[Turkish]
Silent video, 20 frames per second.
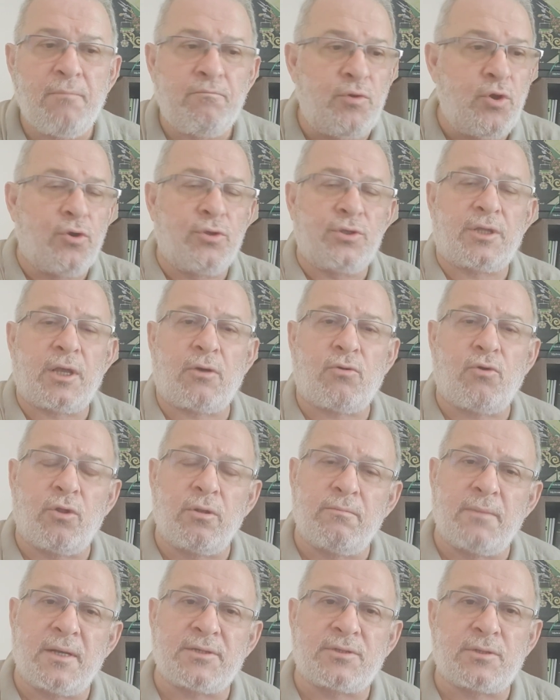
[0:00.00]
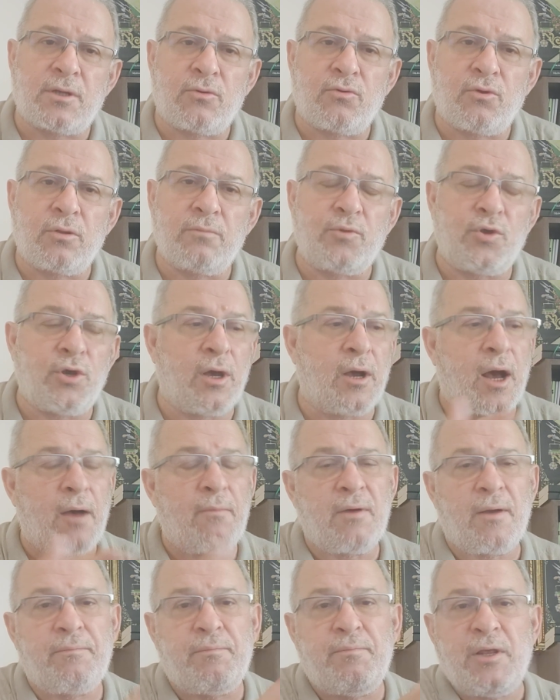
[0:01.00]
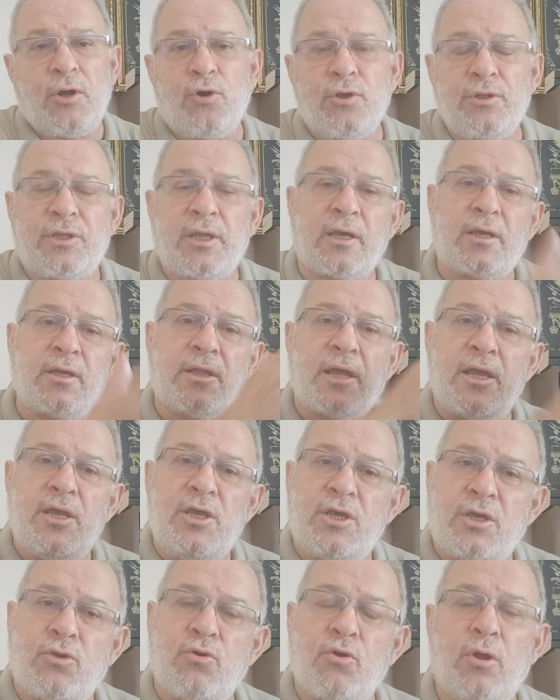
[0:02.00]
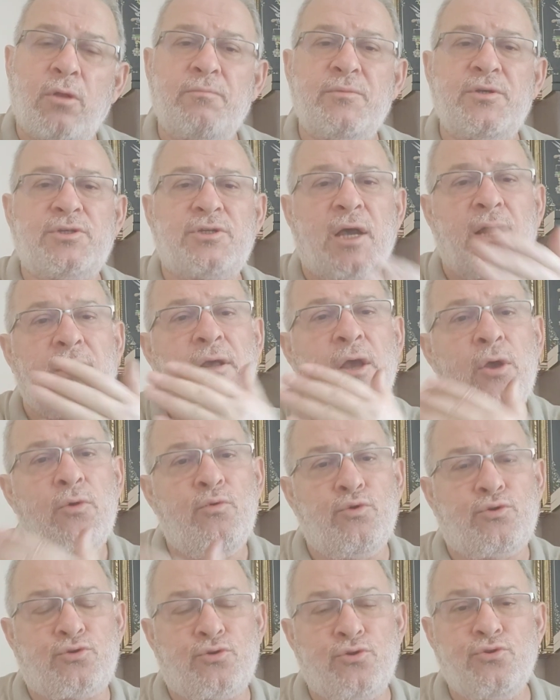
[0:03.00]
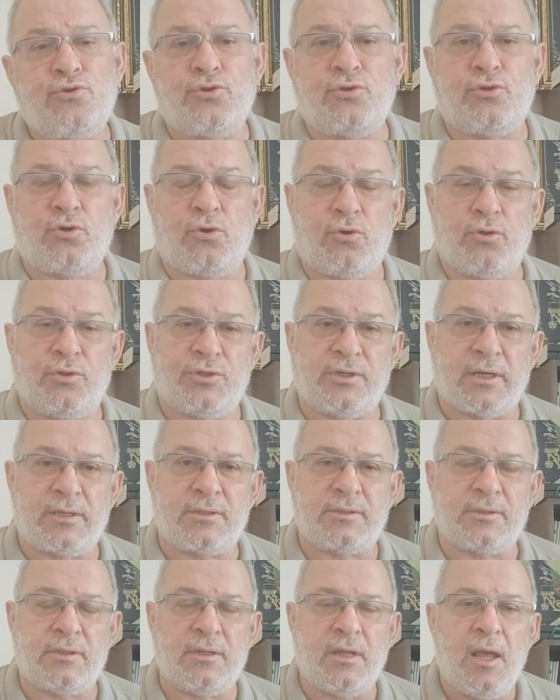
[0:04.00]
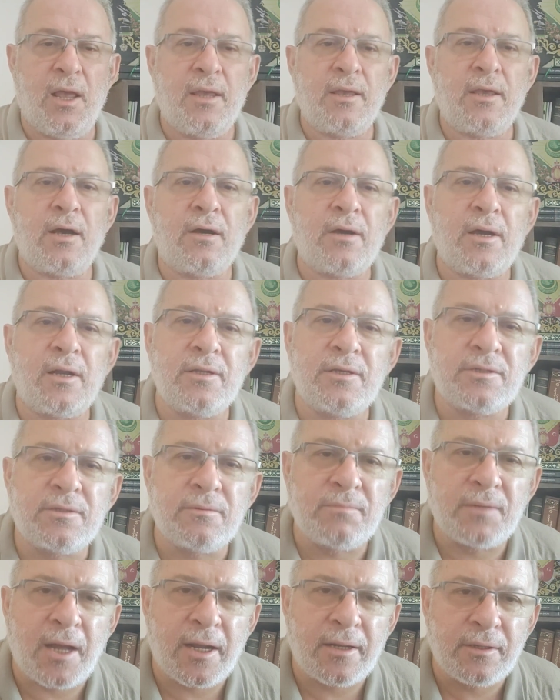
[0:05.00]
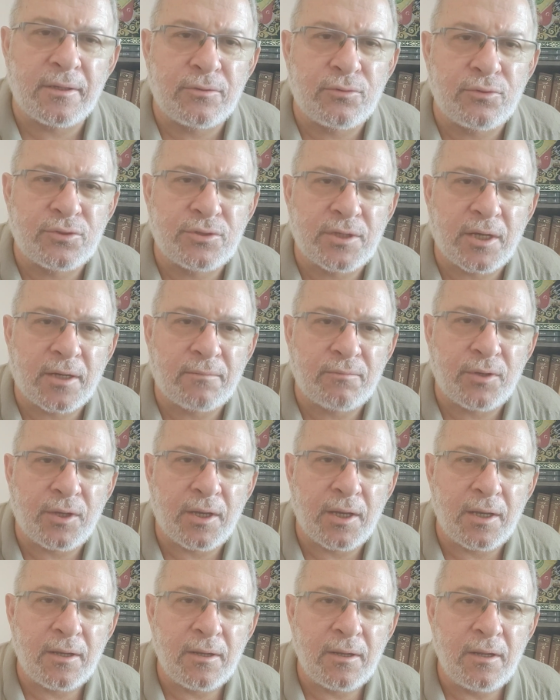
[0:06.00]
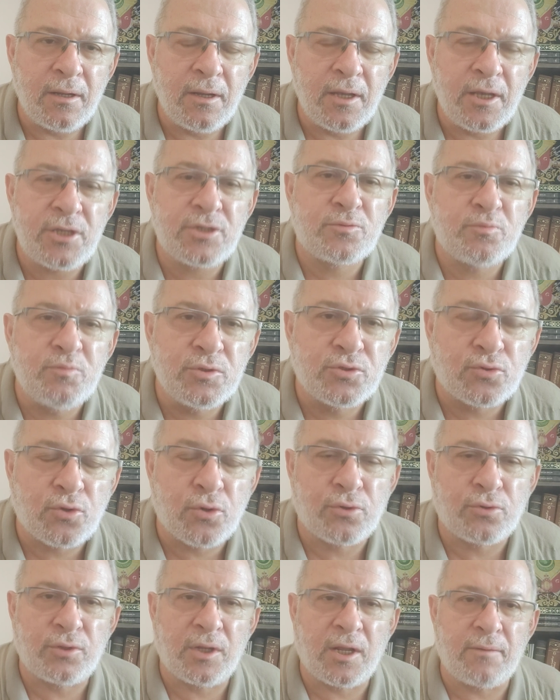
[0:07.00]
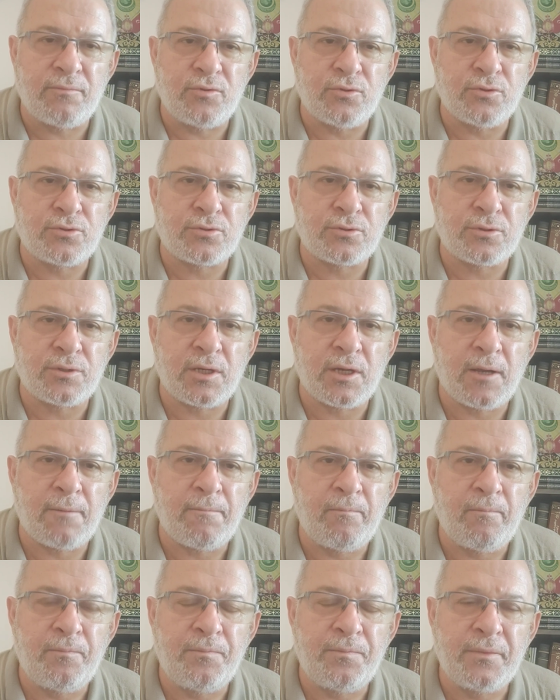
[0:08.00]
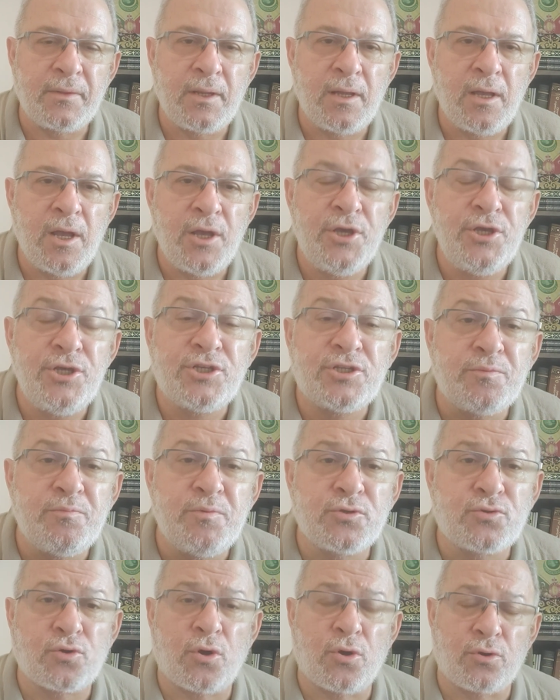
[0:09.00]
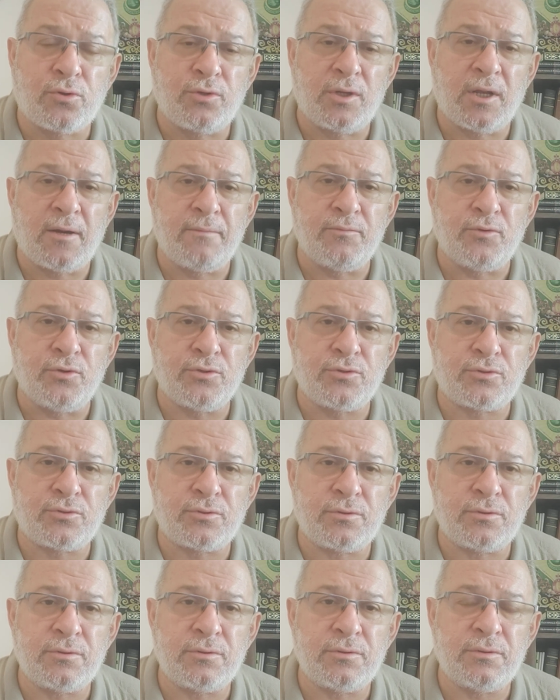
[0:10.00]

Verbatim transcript: Biontech olmazsan olmuyor ama Biontech'i de iki olmayacaksın, üçüncüyü de olacaksın. Ya kardeşim nerede duracak bu ya? Hiç mi sorgulamıyorsun ya? Hiç mi sorgulamıyorsun?